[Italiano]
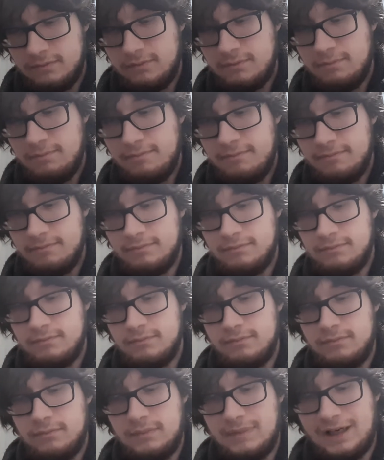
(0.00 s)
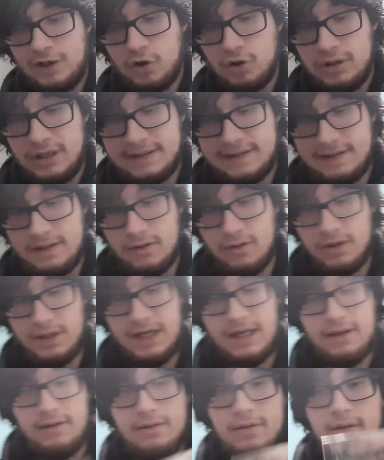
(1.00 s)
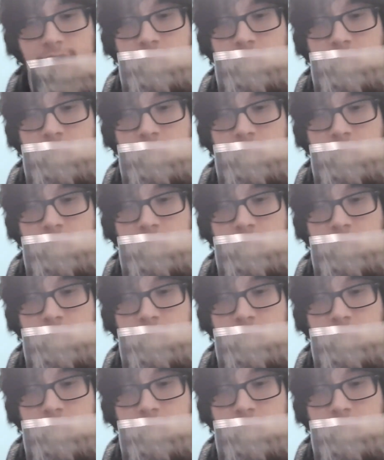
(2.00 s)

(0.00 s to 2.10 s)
mh, mm, da collezione